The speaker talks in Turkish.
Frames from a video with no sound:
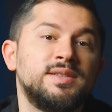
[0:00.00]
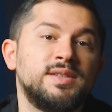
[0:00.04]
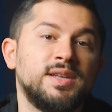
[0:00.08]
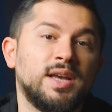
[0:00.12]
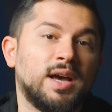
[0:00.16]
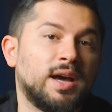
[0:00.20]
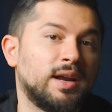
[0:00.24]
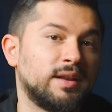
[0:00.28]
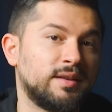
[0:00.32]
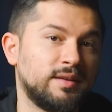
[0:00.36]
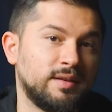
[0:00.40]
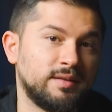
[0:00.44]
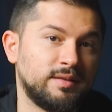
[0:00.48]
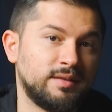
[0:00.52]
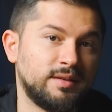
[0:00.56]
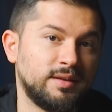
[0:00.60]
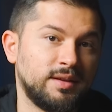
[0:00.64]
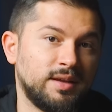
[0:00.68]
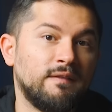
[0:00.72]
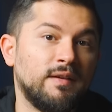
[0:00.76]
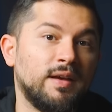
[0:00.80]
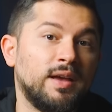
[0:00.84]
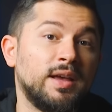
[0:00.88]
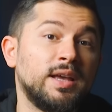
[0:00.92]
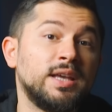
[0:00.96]
ziyaret etti
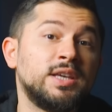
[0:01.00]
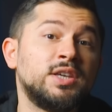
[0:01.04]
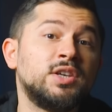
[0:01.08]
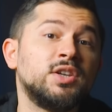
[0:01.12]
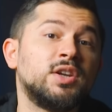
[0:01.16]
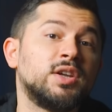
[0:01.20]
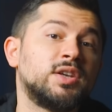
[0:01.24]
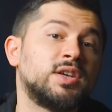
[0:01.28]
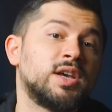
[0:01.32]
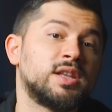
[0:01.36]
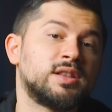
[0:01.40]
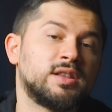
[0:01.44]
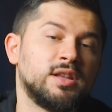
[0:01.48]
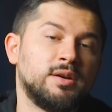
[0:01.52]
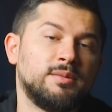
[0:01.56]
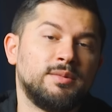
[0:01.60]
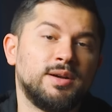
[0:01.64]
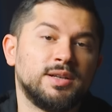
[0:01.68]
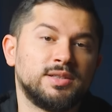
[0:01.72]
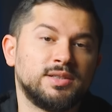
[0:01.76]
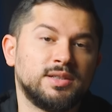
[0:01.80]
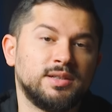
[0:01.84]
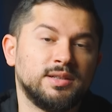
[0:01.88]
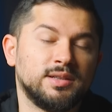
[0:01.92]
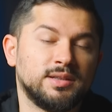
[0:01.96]
ve iki rekat
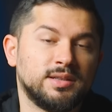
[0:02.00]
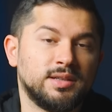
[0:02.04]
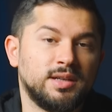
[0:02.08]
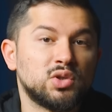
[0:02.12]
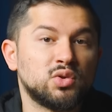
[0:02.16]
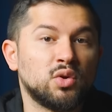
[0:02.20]
namaz kıldı.